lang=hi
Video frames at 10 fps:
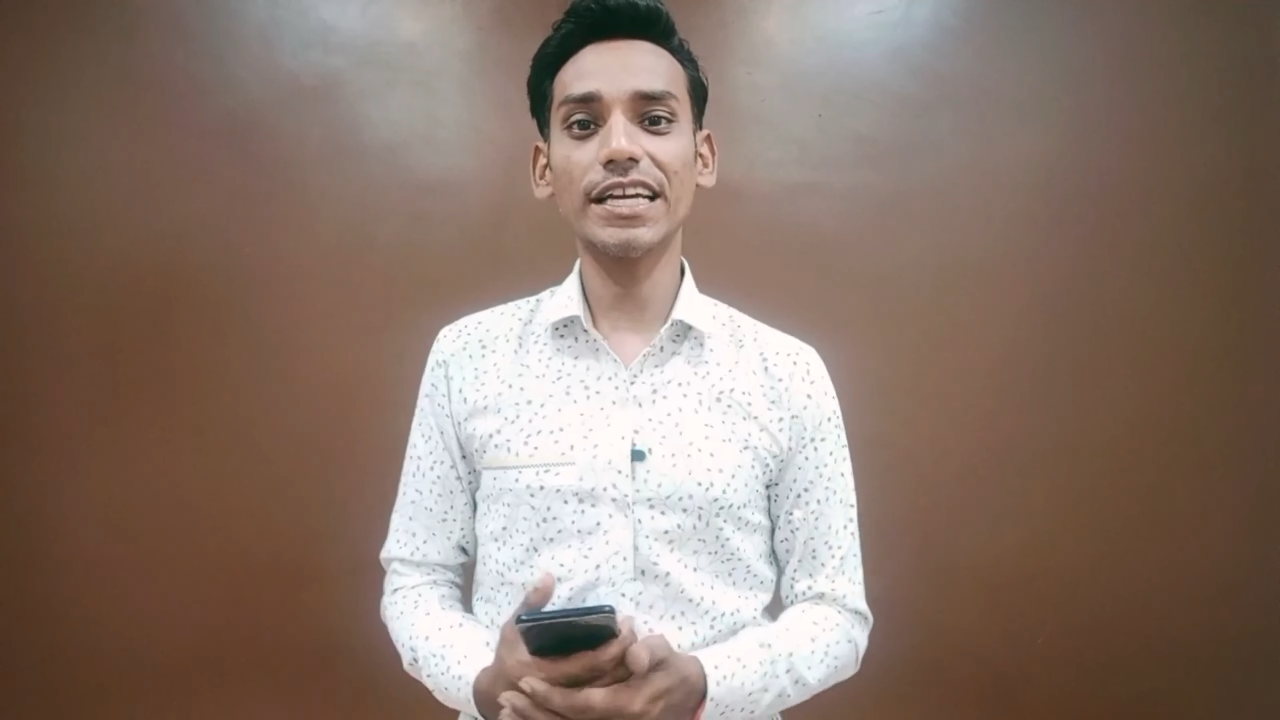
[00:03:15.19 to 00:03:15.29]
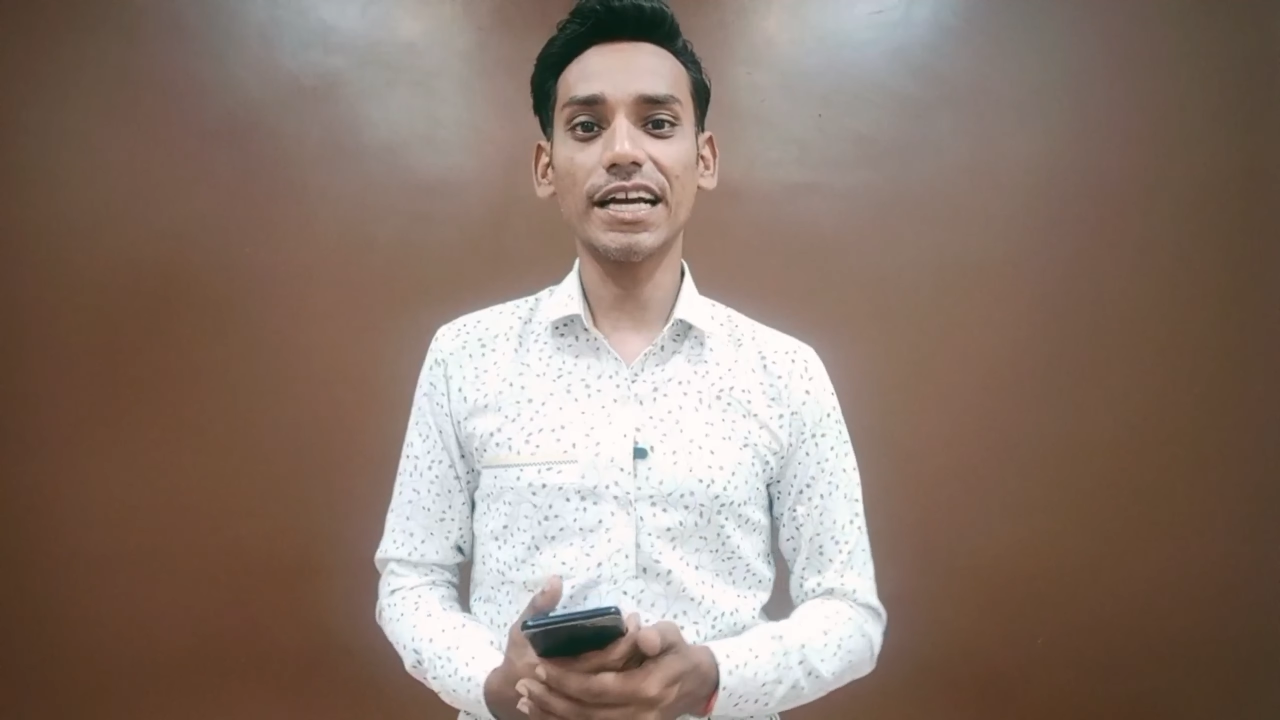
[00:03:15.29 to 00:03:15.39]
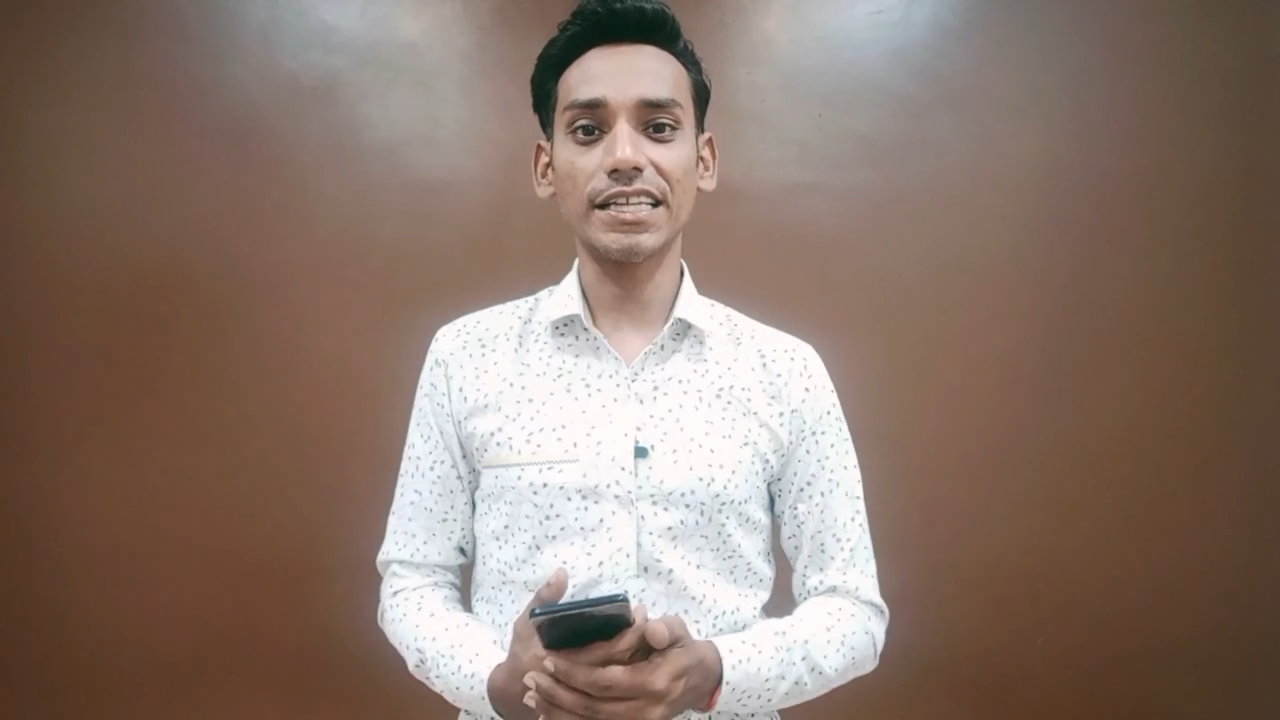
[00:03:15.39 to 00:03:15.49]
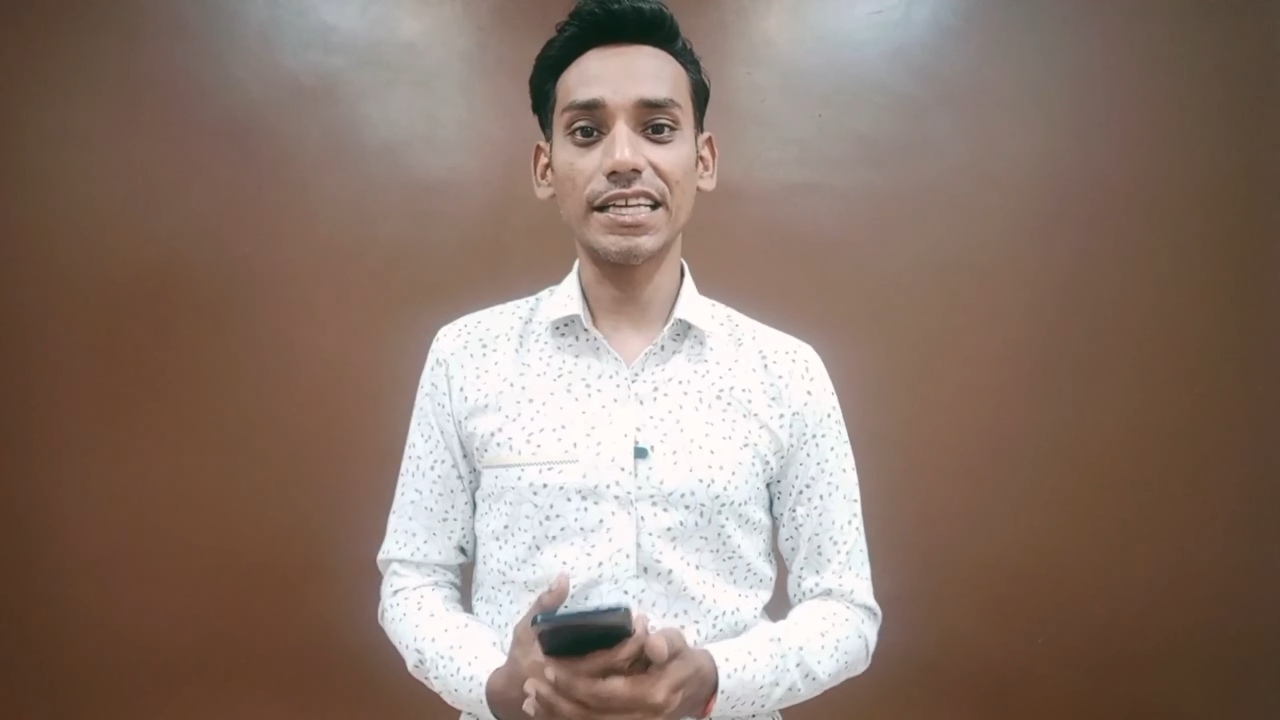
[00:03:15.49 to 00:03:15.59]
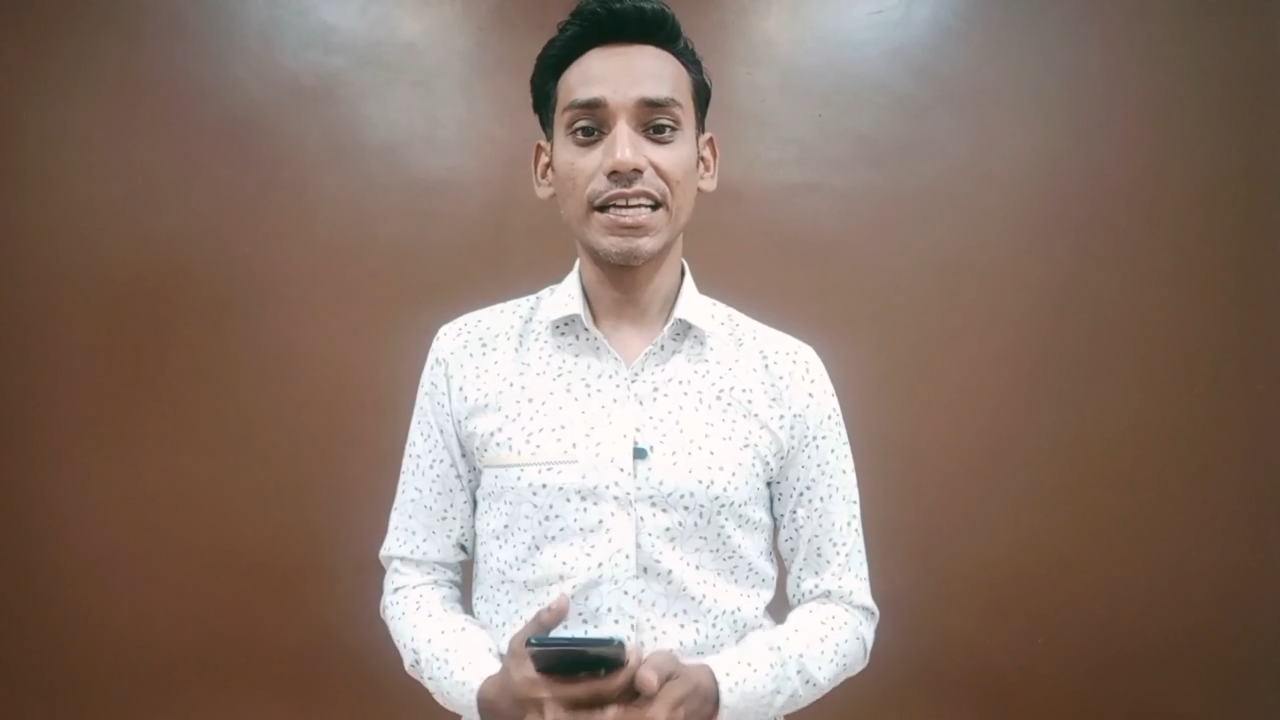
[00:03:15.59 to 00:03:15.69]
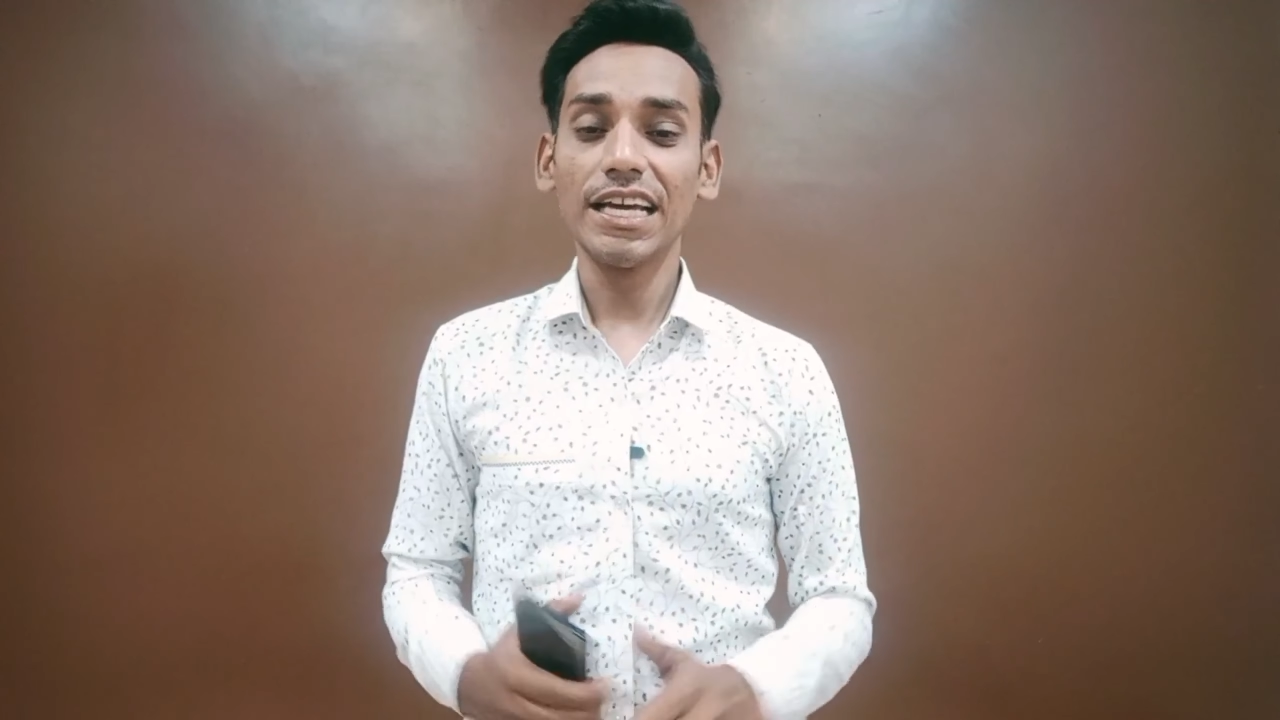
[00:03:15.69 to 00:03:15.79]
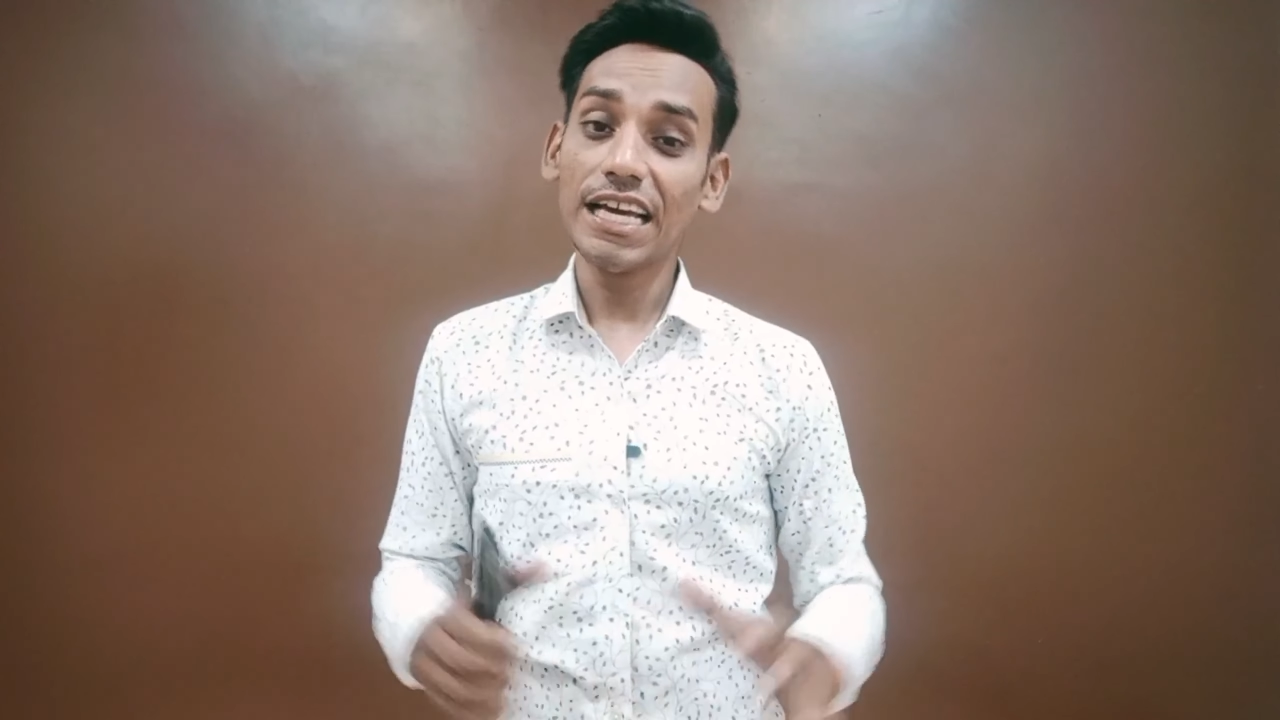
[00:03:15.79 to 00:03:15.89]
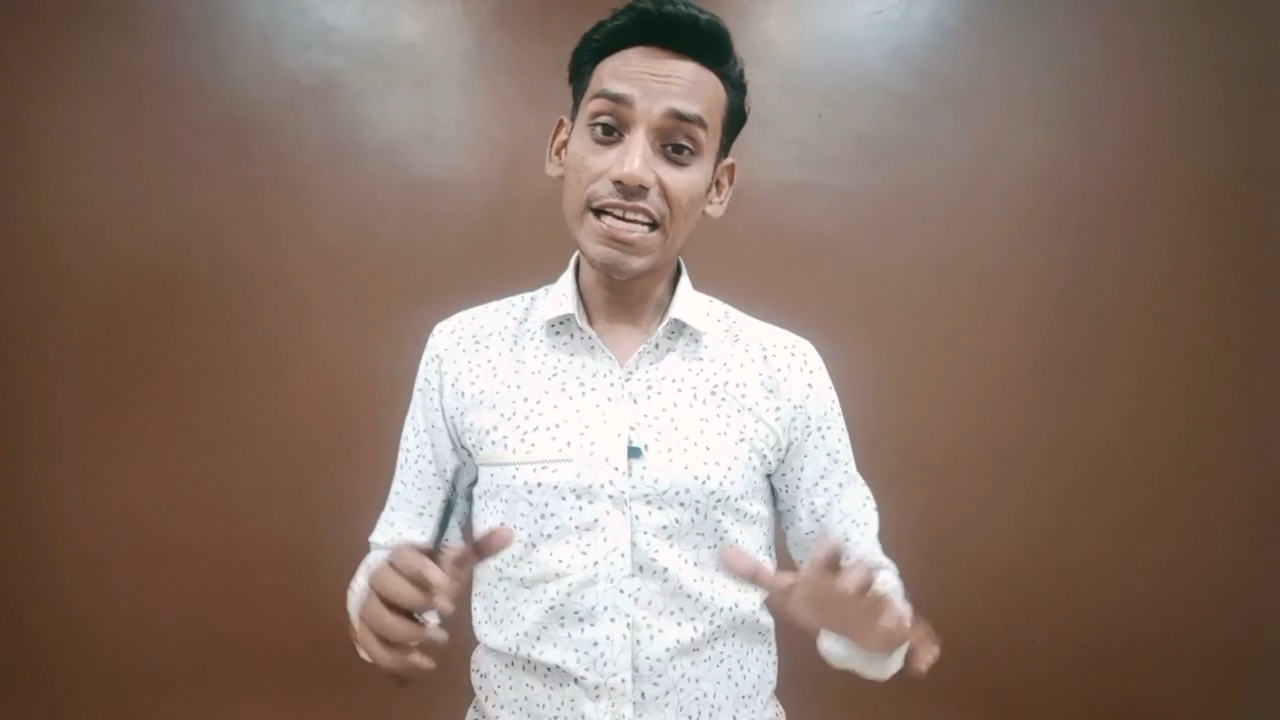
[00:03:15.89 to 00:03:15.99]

दिक्कत है